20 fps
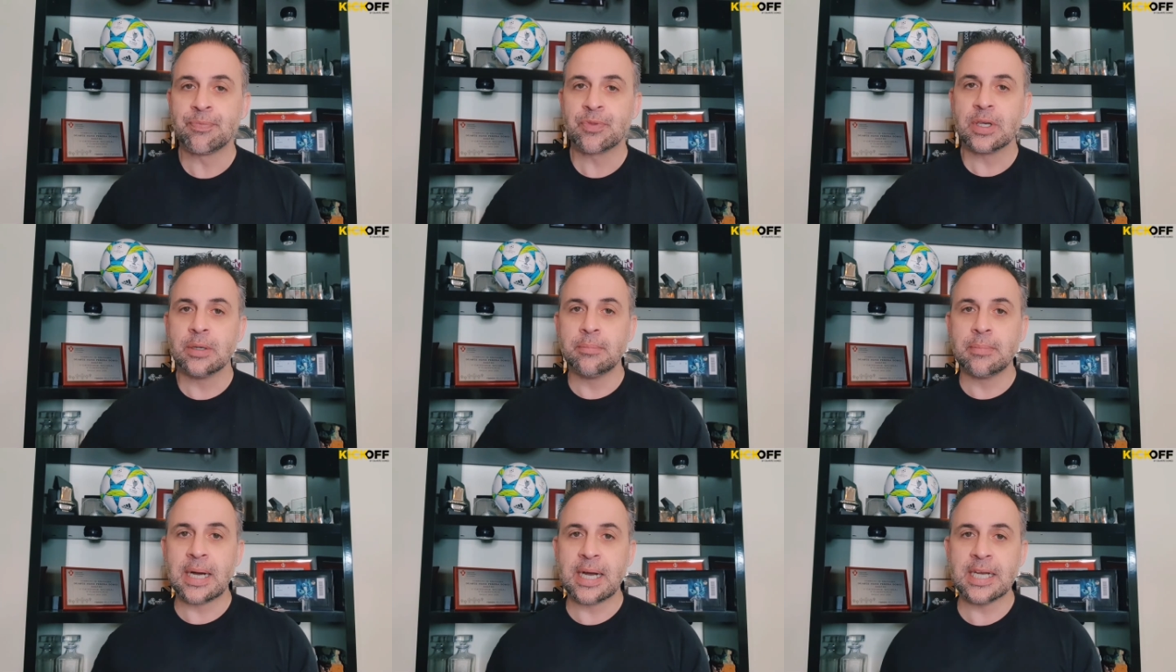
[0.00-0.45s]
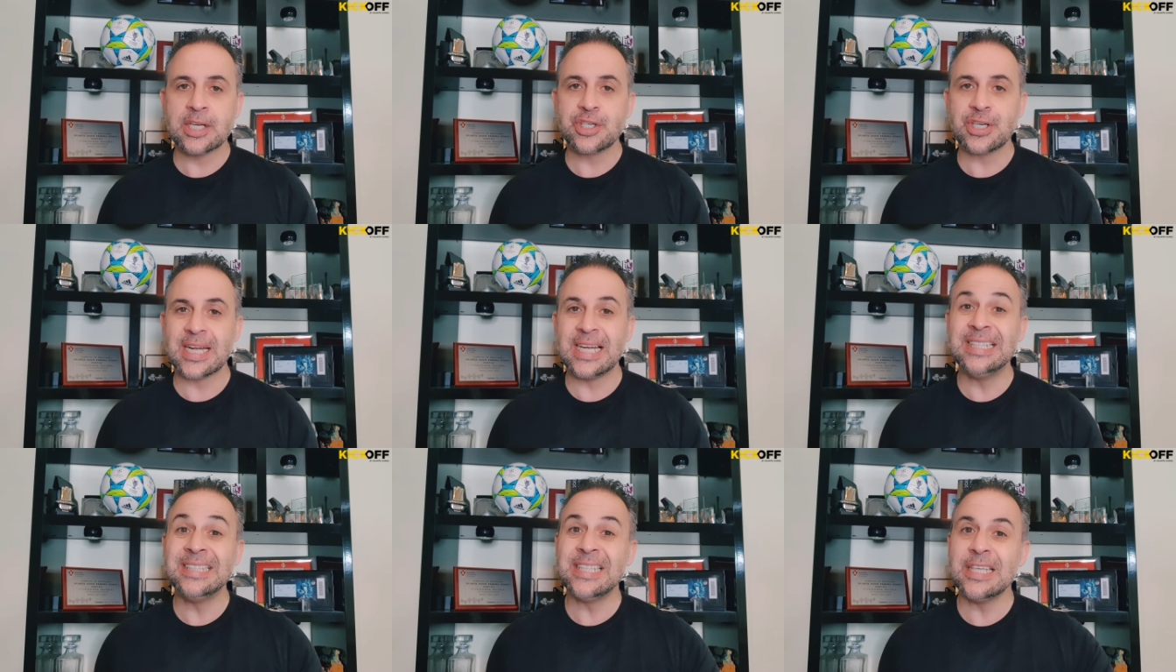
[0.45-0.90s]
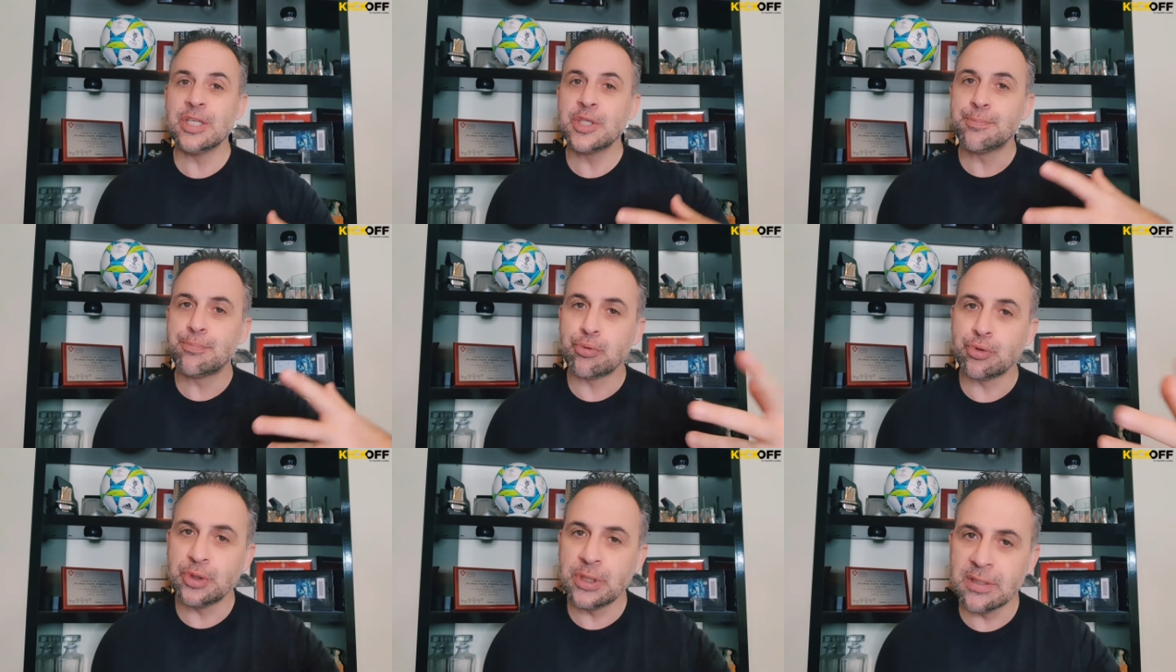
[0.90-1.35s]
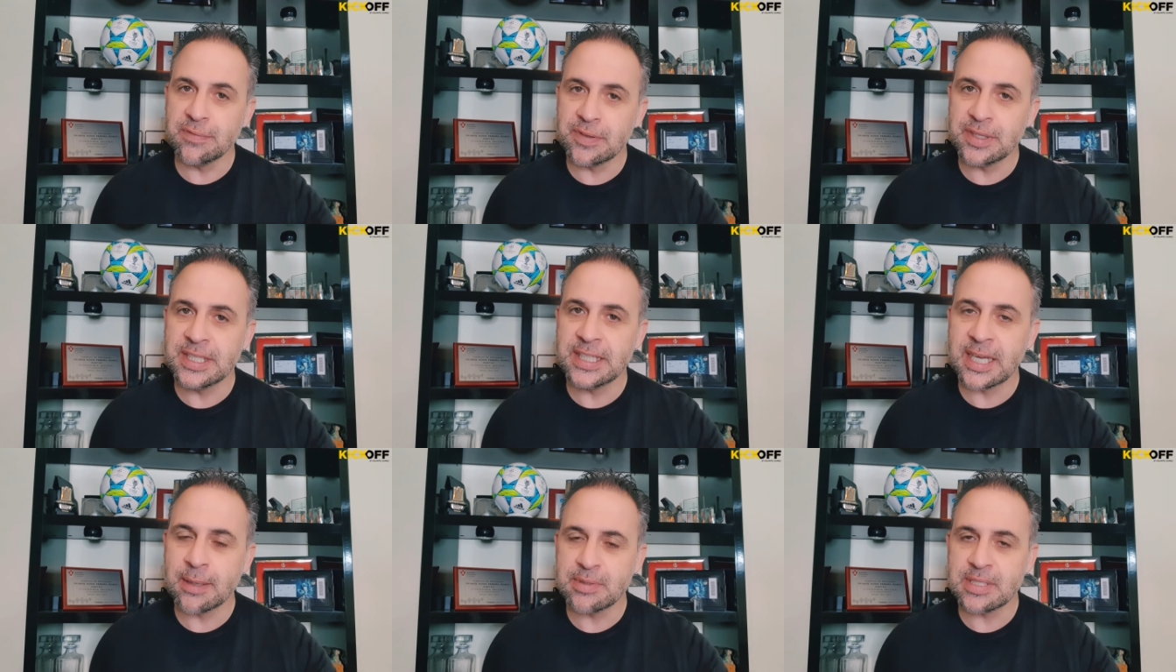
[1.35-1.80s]
mais
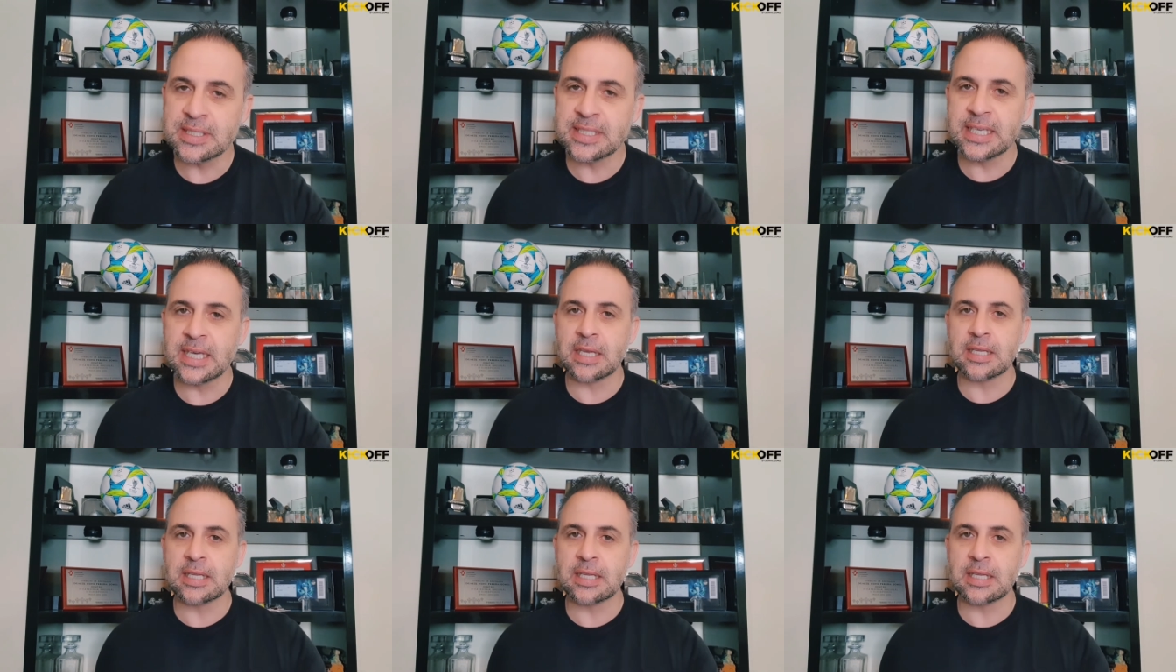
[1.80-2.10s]
antidesportiva, digamos assim,